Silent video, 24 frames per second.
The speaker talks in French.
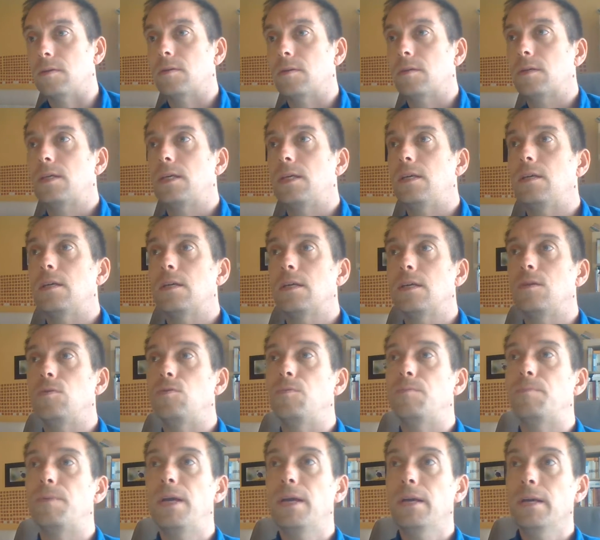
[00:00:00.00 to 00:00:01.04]
qui, lui
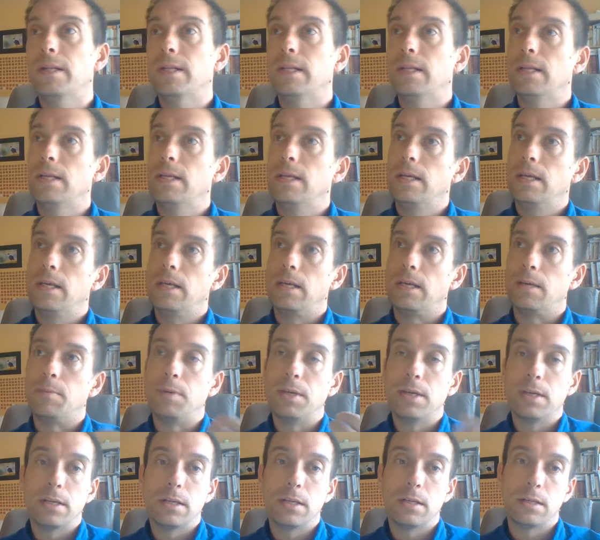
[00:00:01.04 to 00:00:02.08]
plaît, eh
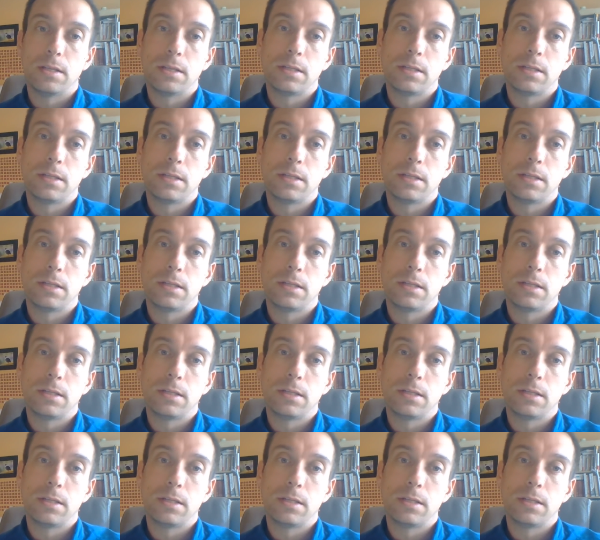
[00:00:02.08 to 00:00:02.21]
bien,